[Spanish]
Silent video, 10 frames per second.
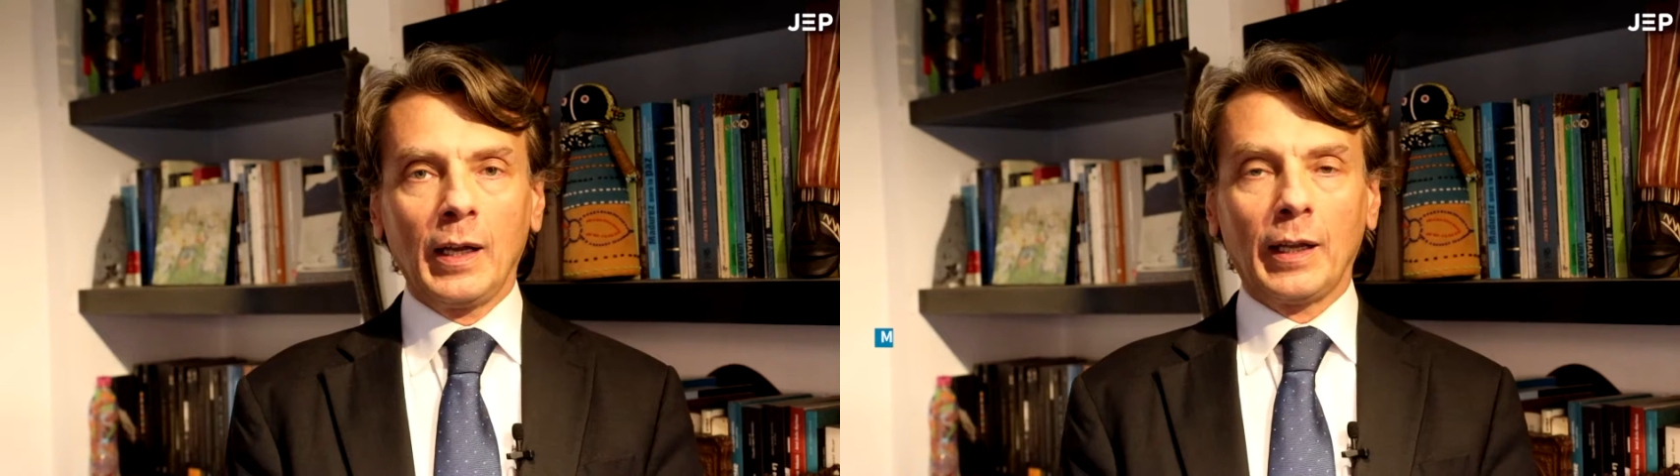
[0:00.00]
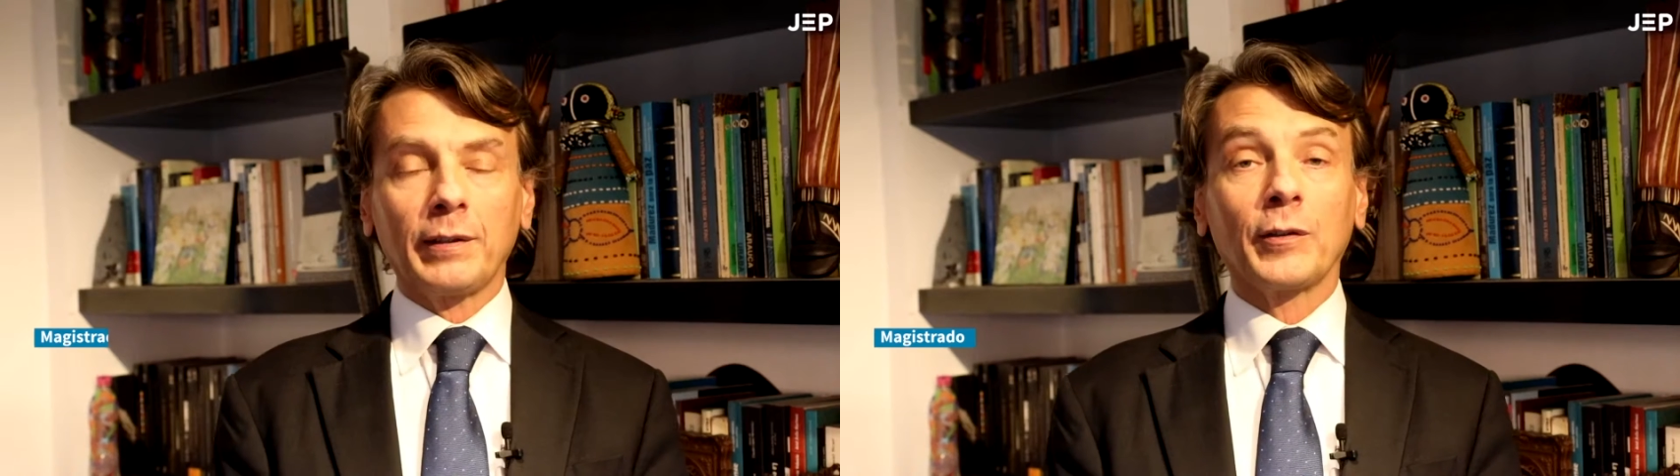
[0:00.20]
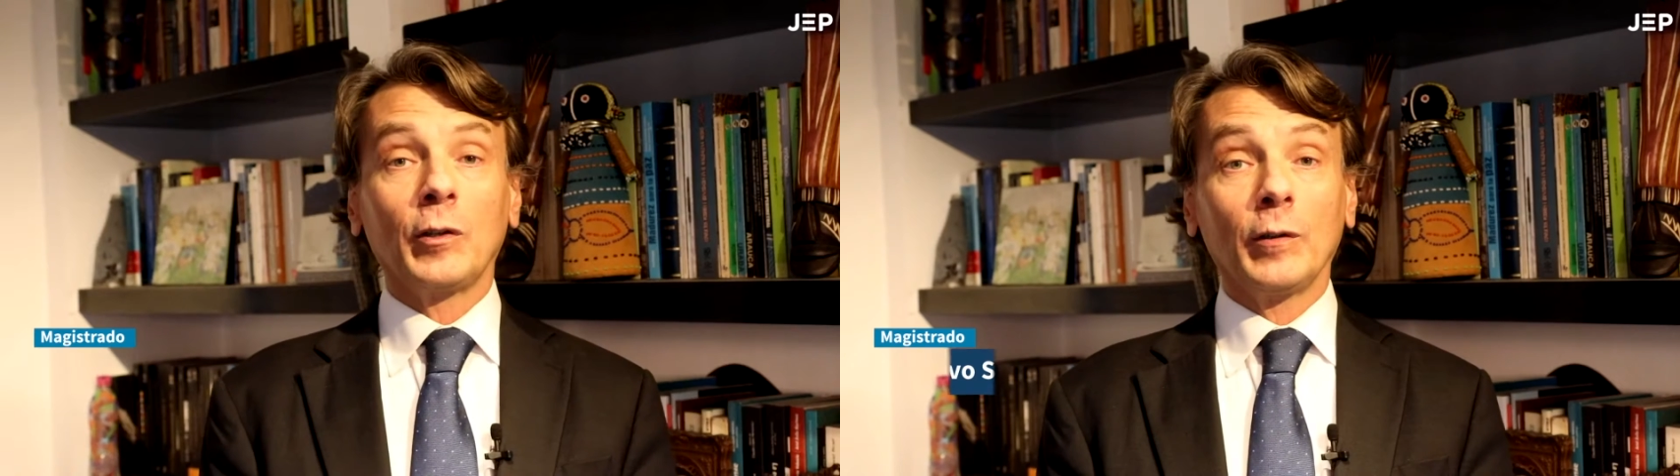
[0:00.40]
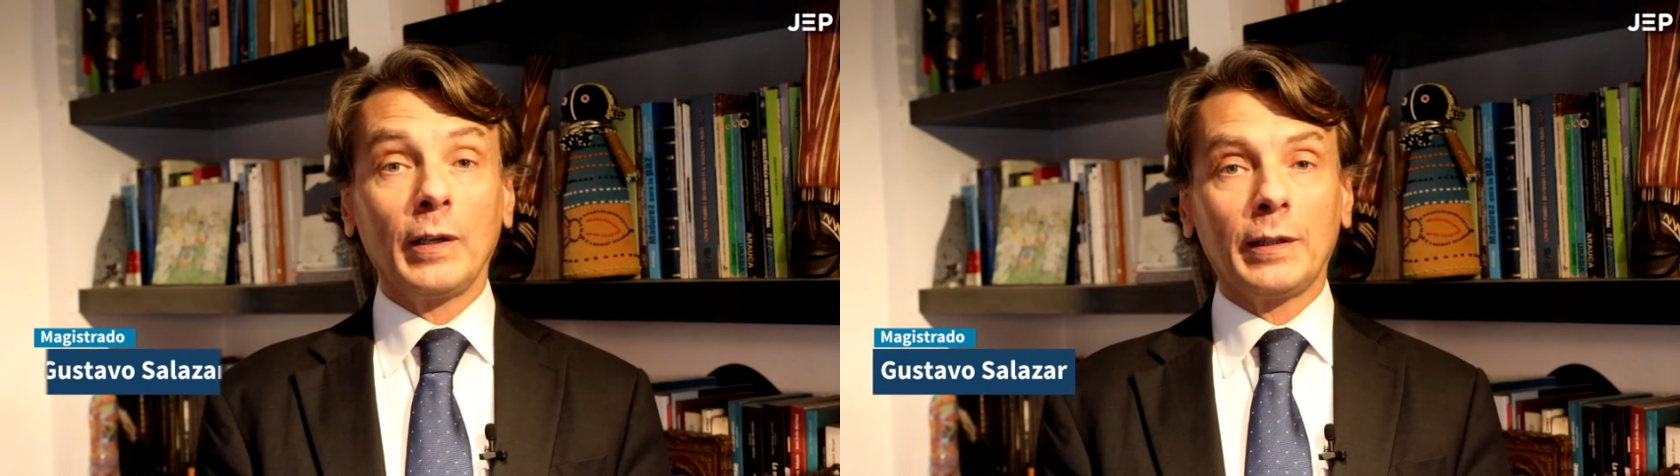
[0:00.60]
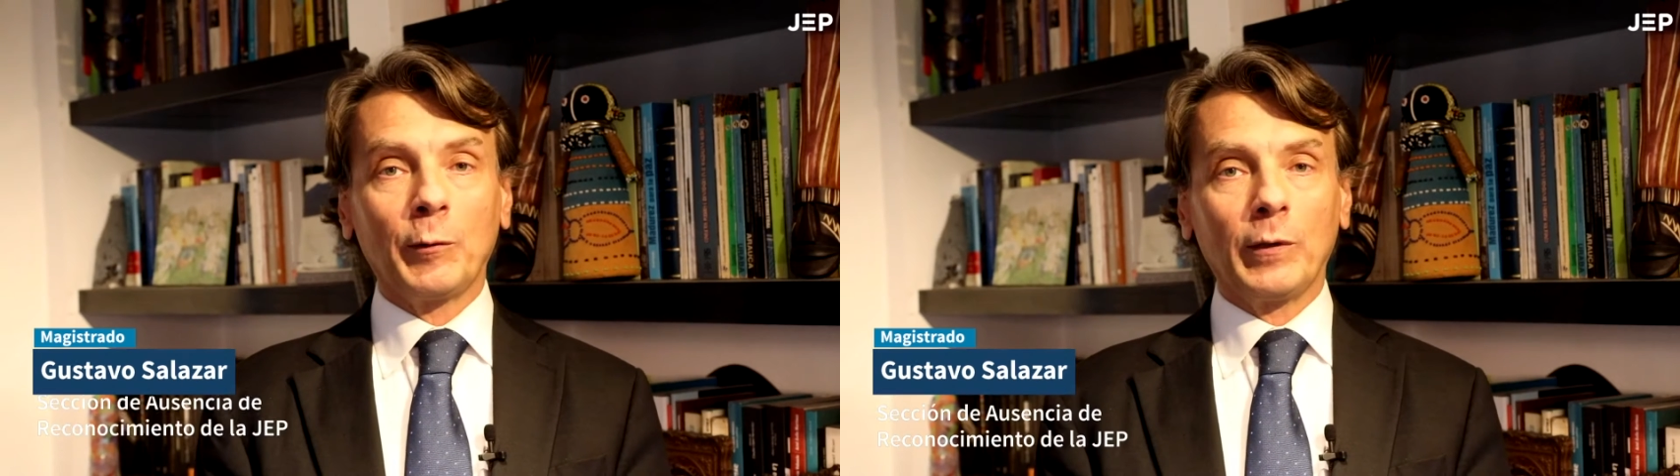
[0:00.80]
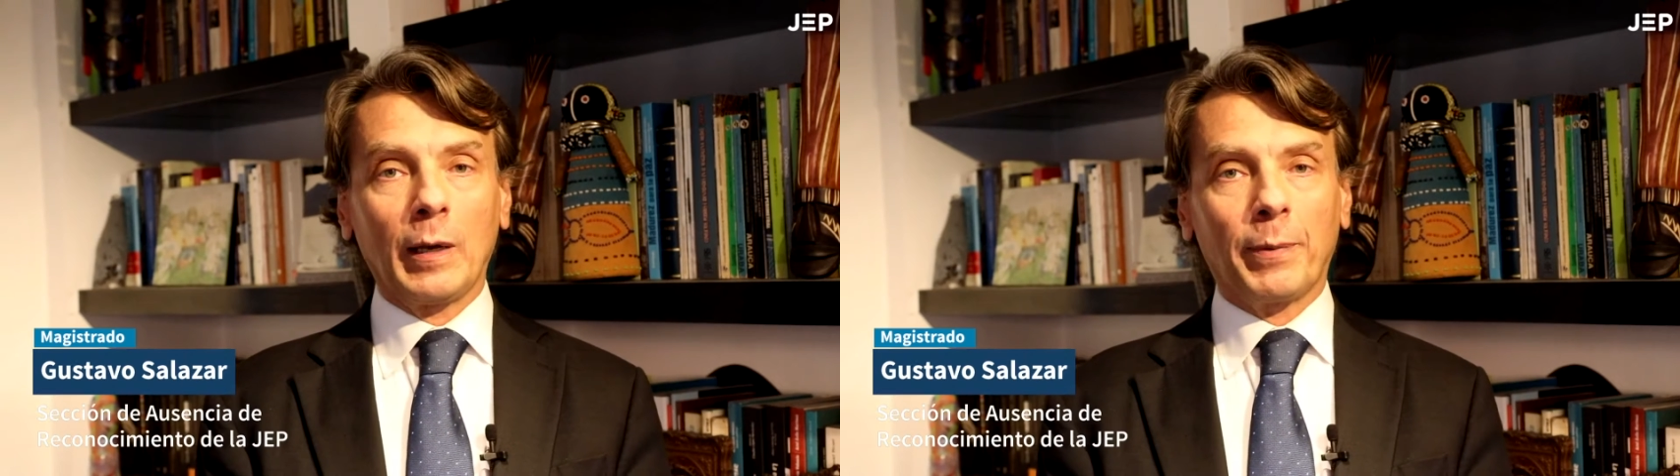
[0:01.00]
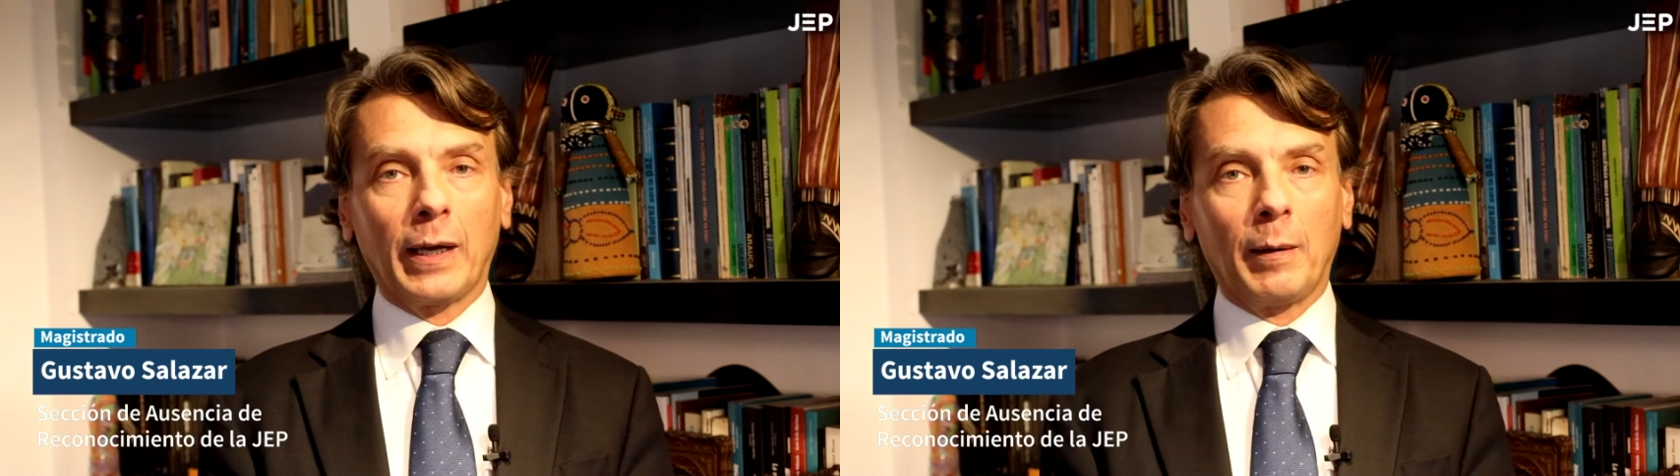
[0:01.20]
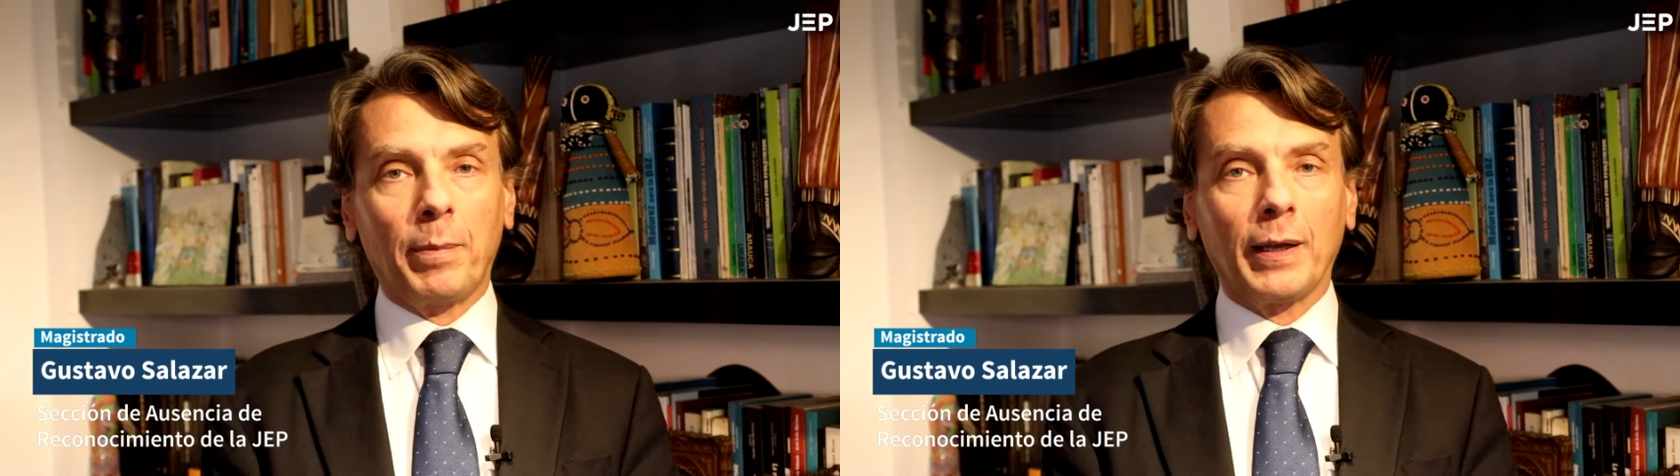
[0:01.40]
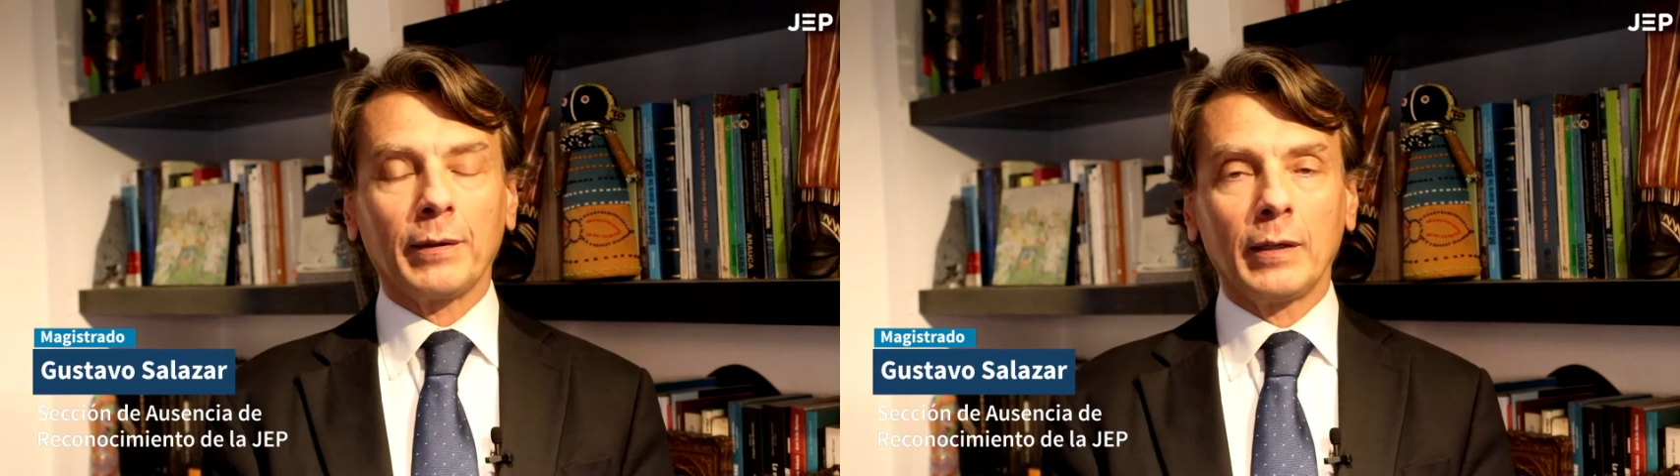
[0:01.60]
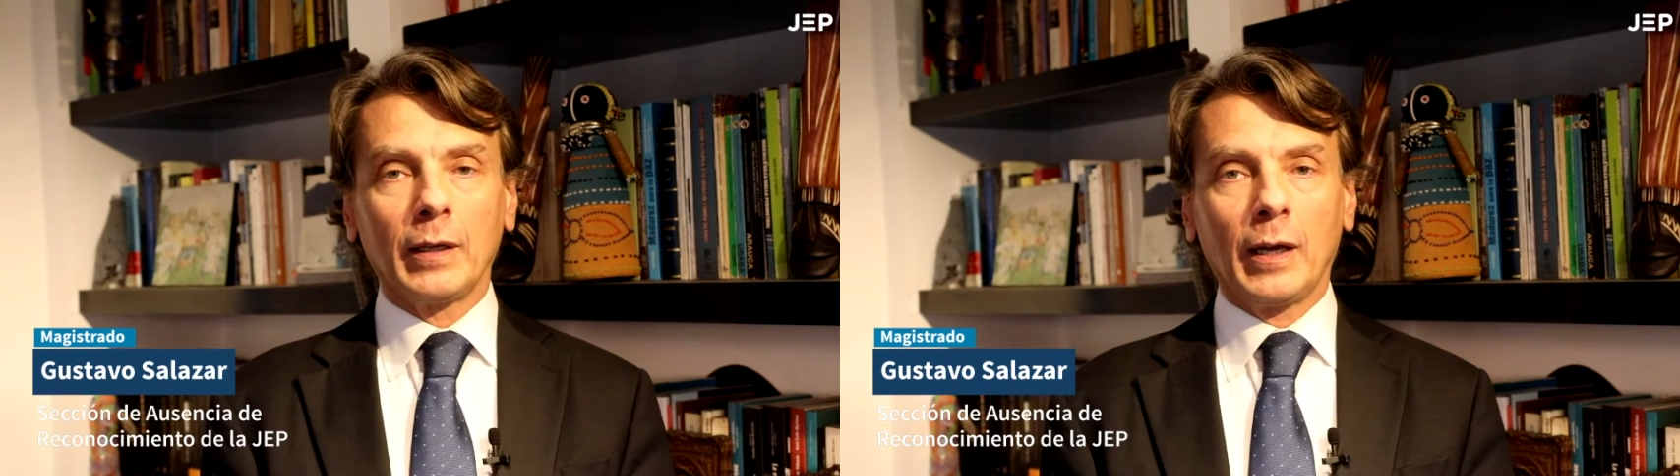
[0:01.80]
La sección del Tribunal para la
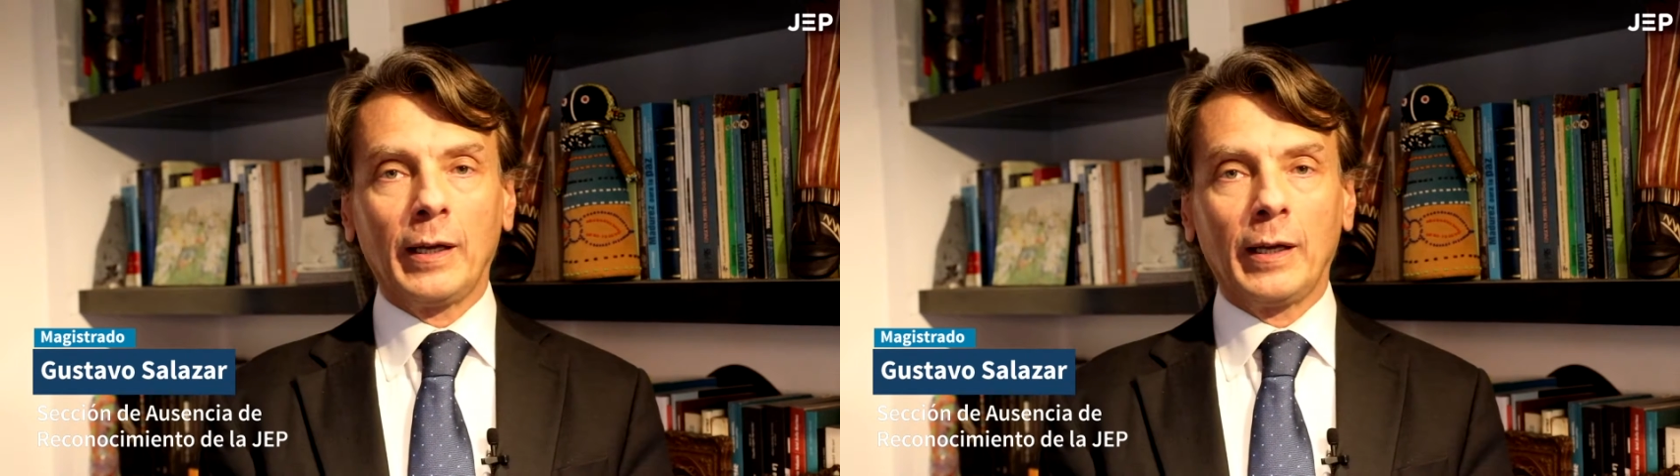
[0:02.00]
Paz